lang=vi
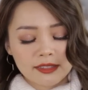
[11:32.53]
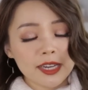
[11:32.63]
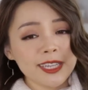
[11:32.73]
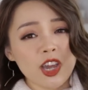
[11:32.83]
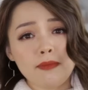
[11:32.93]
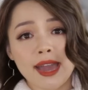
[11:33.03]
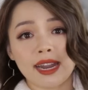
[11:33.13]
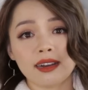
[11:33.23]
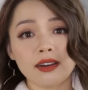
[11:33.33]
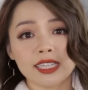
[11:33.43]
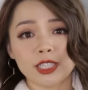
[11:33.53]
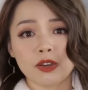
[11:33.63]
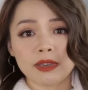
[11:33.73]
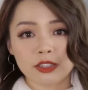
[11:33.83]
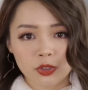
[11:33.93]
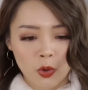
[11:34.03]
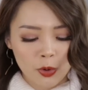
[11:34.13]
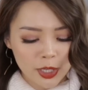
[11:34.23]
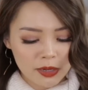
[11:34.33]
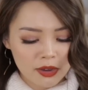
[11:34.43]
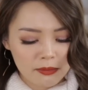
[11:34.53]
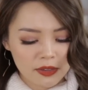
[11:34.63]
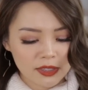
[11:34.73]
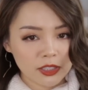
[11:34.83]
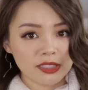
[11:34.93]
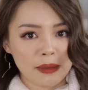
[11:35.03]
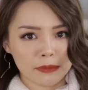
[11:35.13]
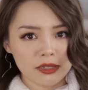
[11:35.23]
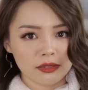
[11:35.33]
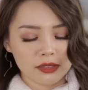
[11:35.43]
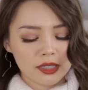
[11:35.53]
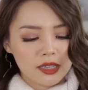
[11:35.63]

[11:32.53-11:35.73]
rất nhiều bạn đã gợi ý cho mình rồi nhưng mà mình vẫn chưa dám thử